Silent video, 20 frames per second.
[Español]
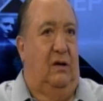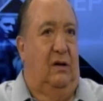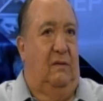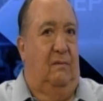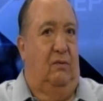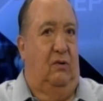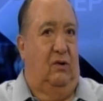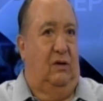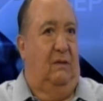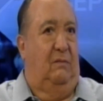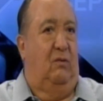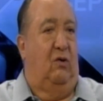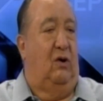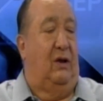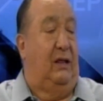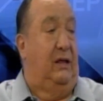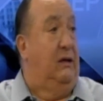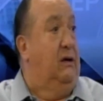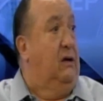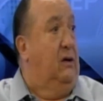Por ejemplo, la
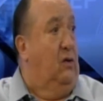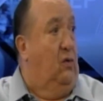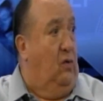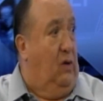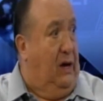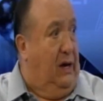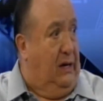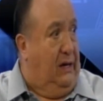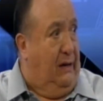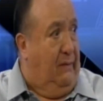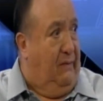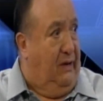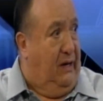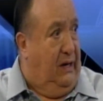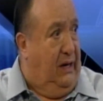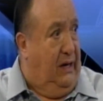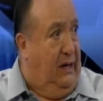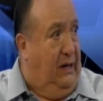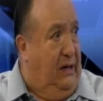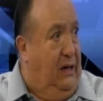de Juan
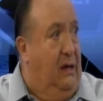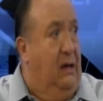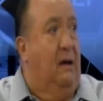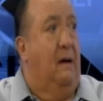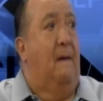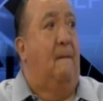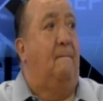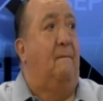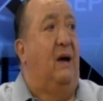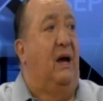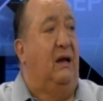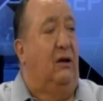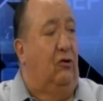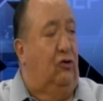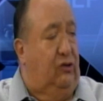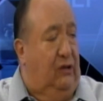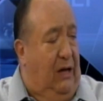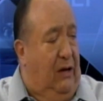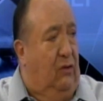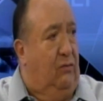Camaney, lo
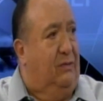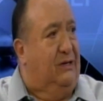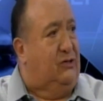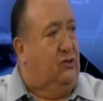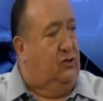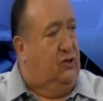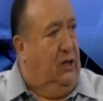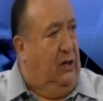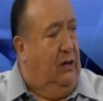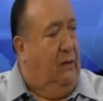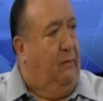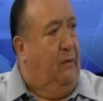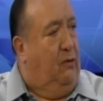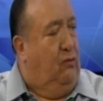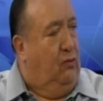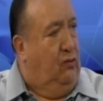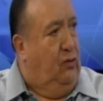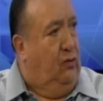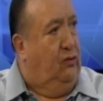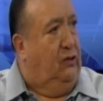tengo más cochinle pego
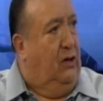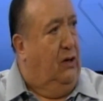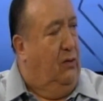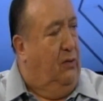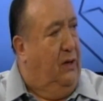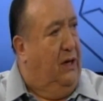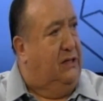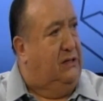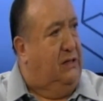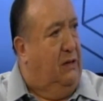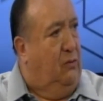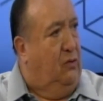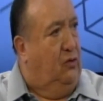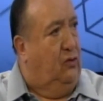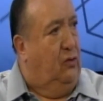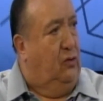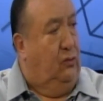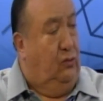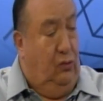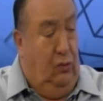tengo viejas de
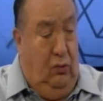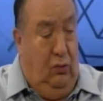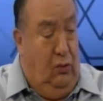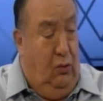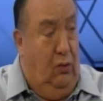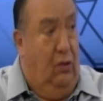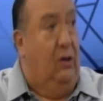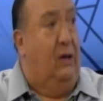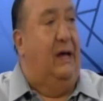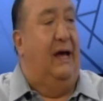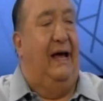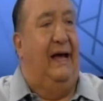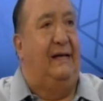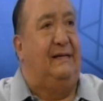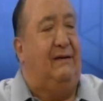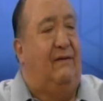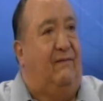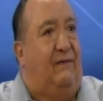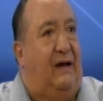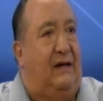montón. Tururu,
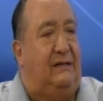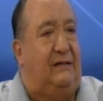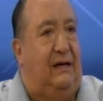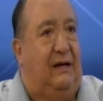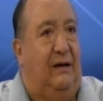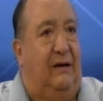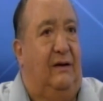esa frase